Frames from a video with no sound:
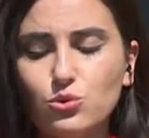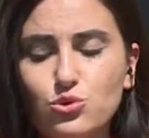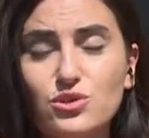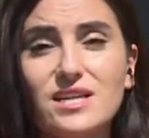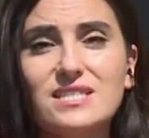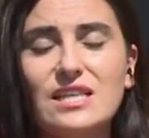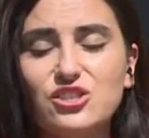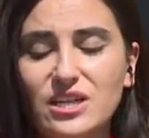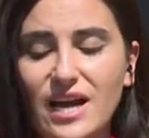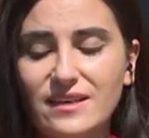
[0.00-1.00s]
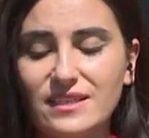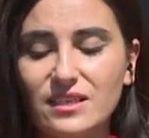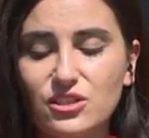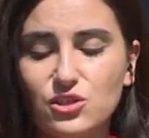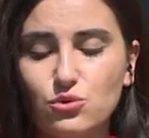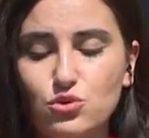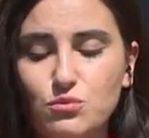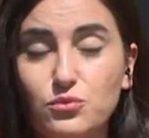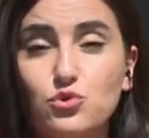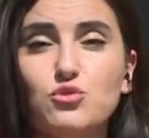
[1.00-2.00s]
Uluslararası ilişkilerde kalıcı
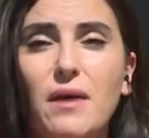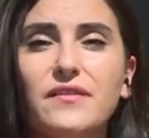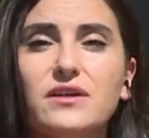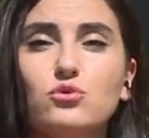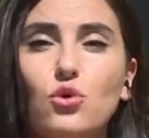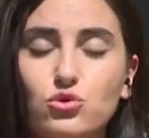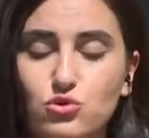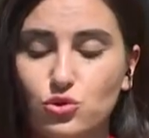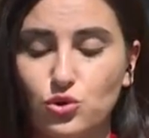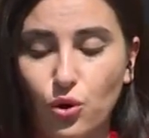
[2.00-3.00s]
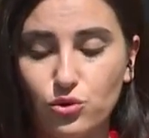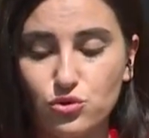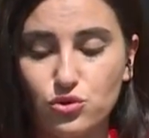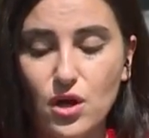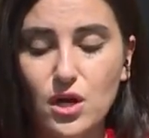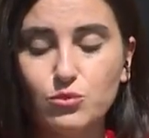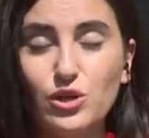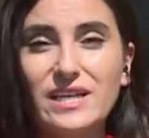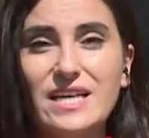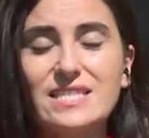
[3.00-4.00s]
düşmanlık, dostluk yoktur. Bu
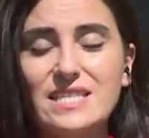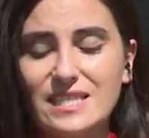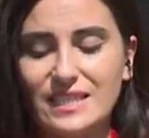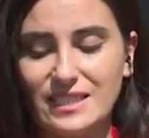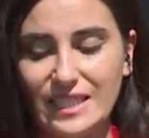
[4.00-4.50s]
ilkesizlik